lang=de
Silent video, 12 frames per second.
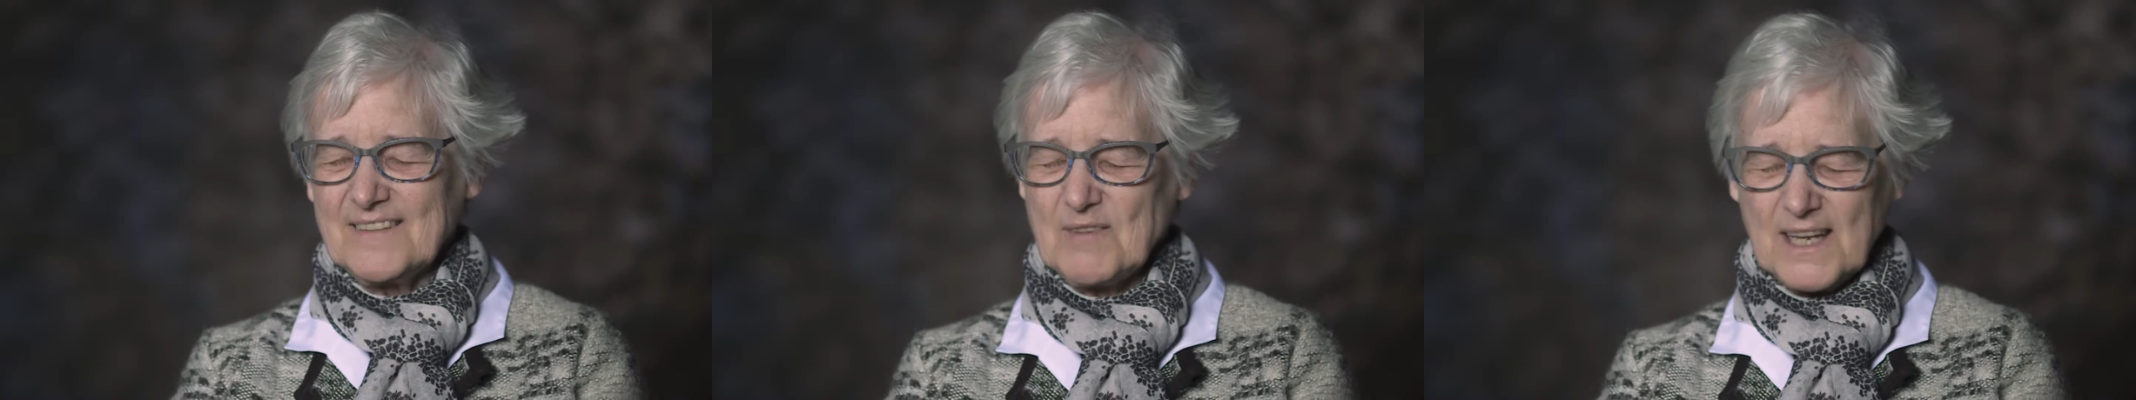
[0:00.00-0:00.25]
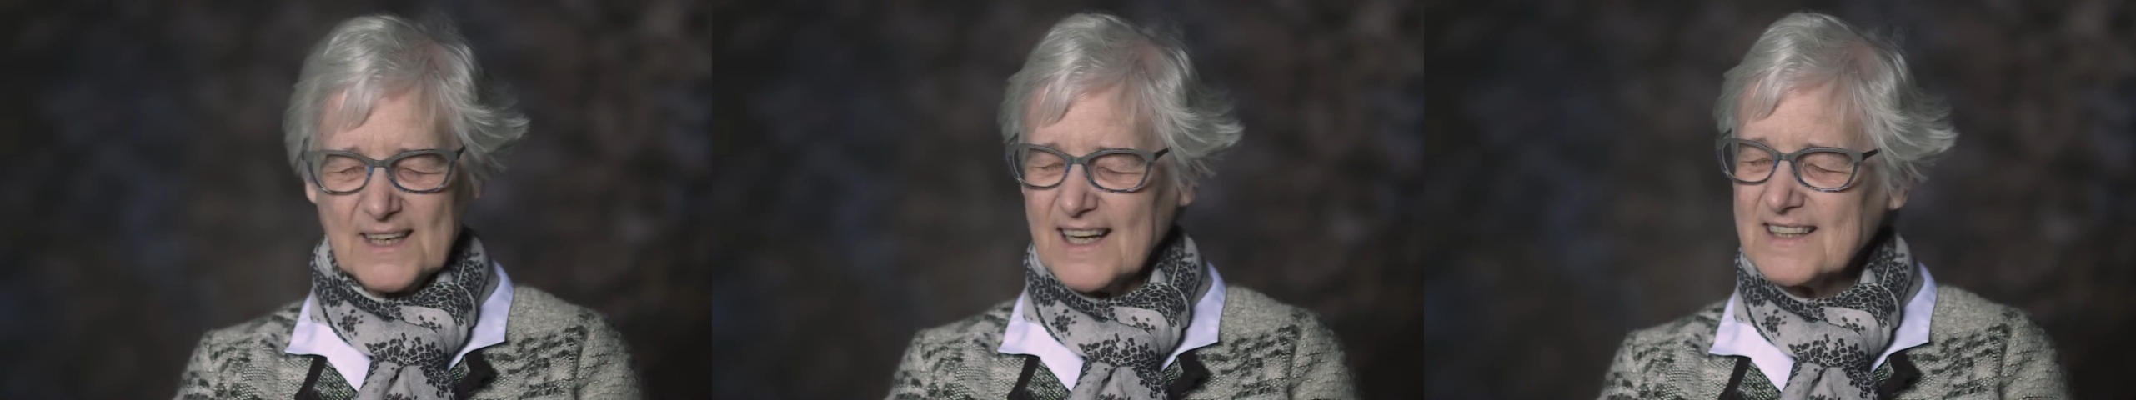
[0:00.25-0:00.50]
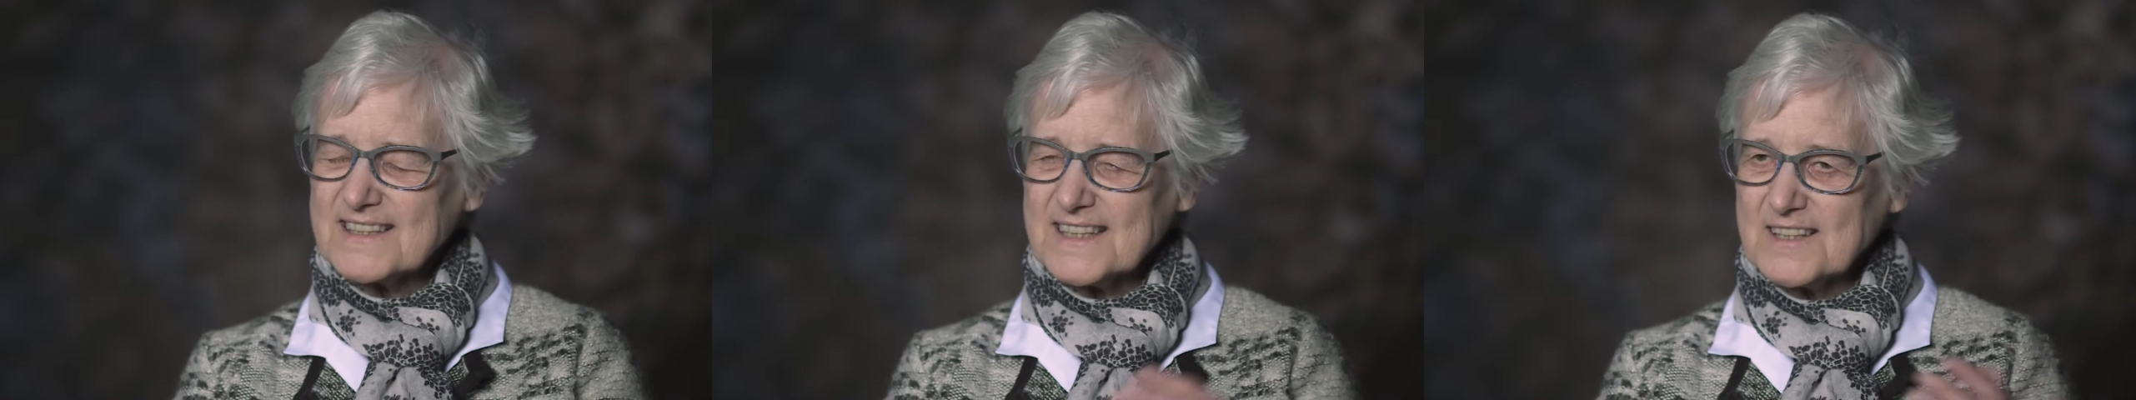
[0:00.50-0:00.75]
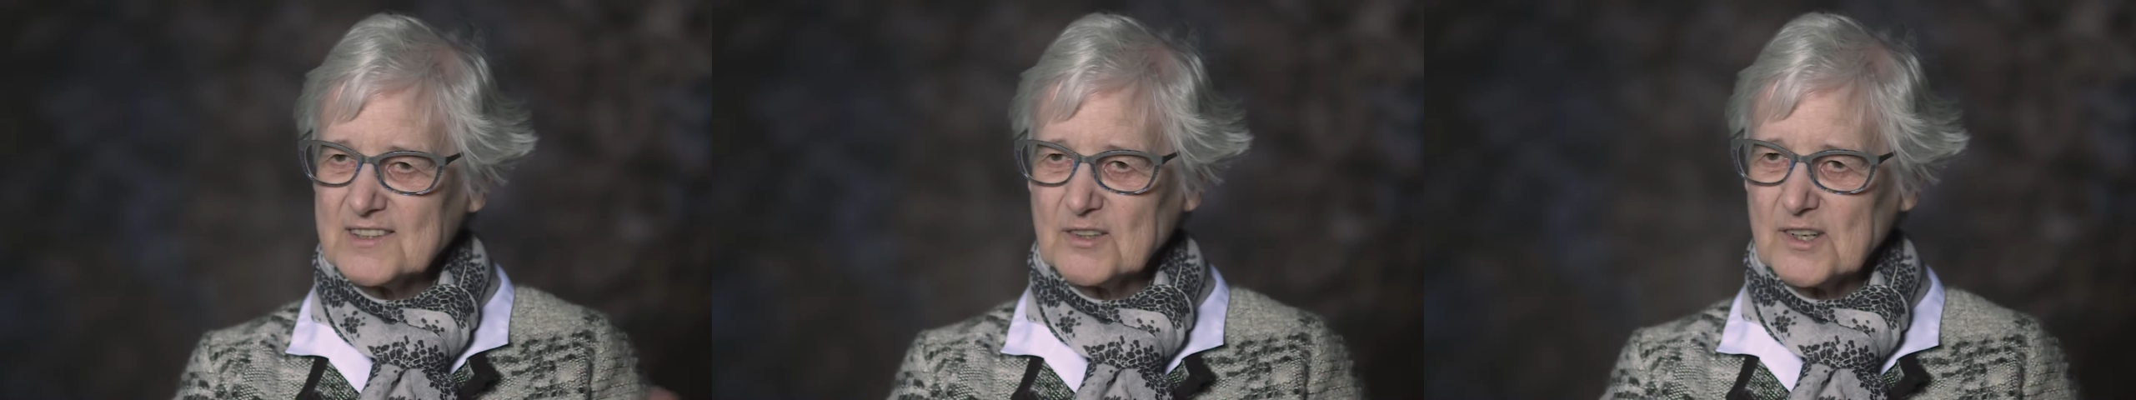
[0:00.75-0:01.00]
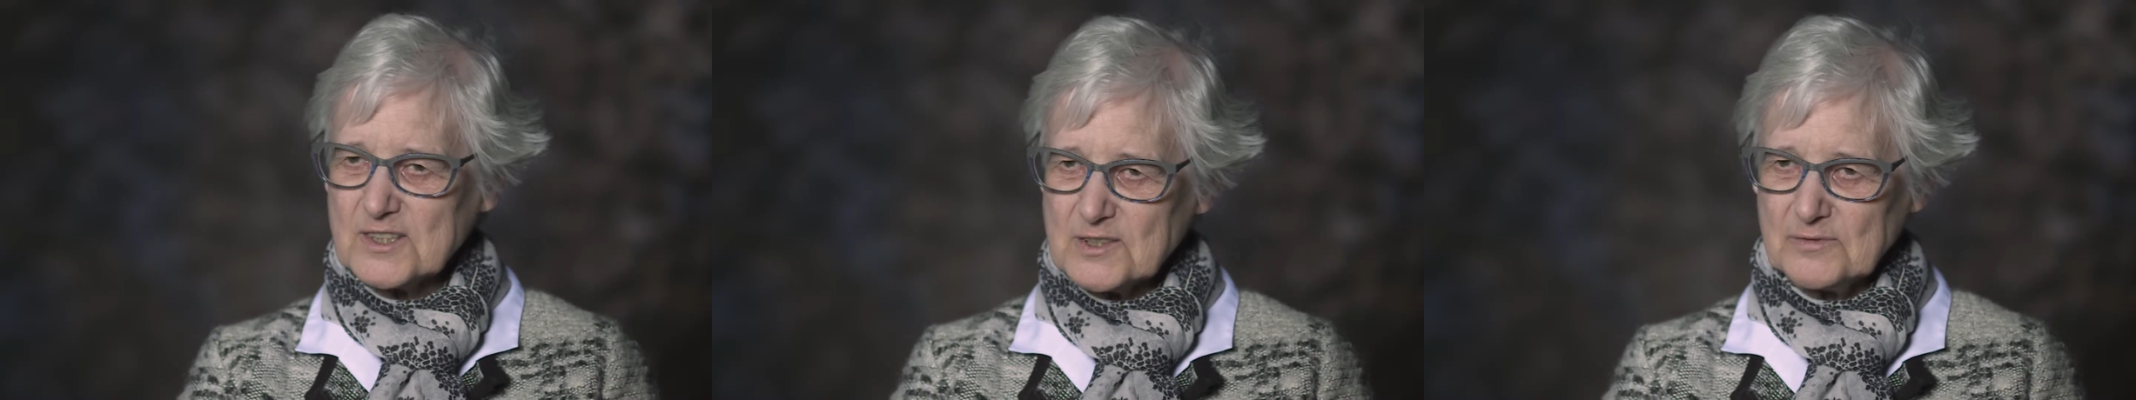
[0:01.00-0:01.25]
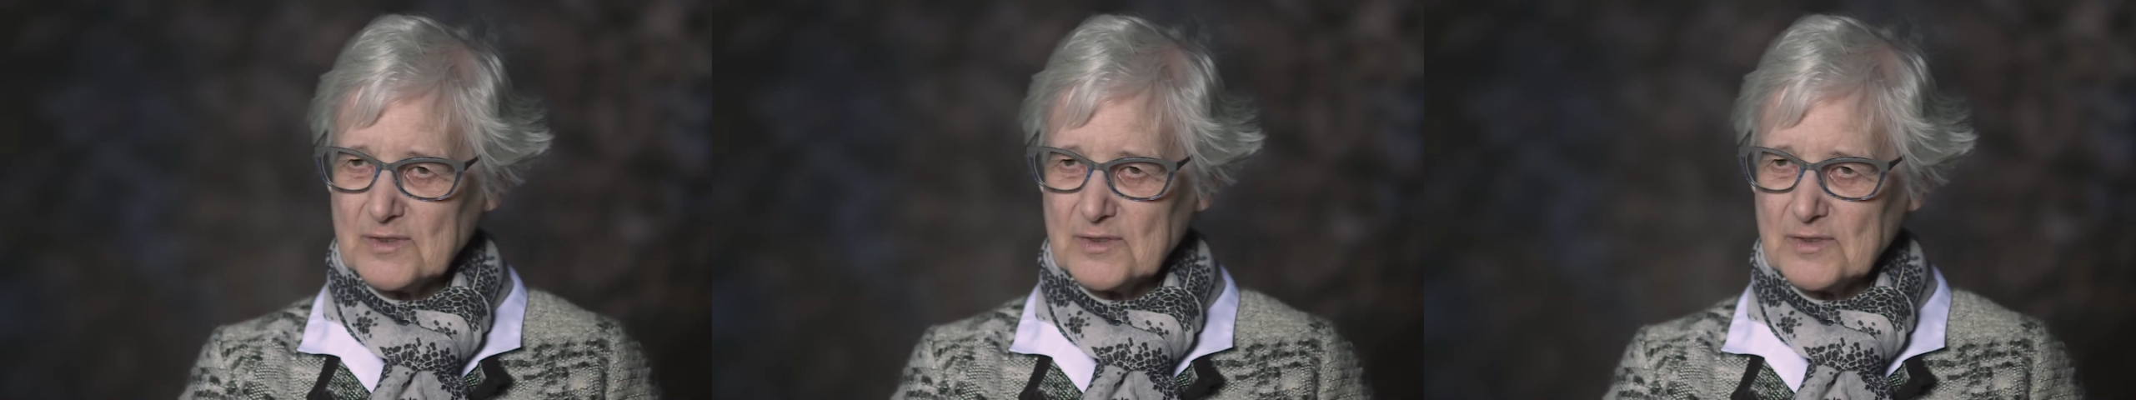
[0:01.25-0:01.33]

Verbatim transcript: Meine ganze deutsche